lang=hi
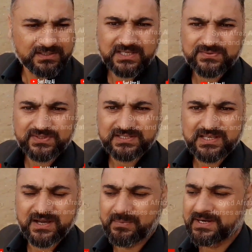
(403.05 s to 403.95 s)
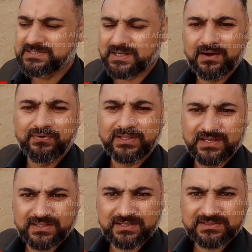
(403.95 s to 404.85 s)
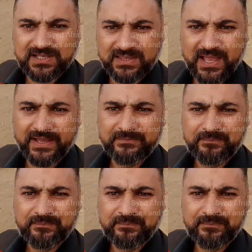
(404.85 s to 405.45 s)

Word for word: जिस वजह से हमारी सकाफत आज तक ज़िंदा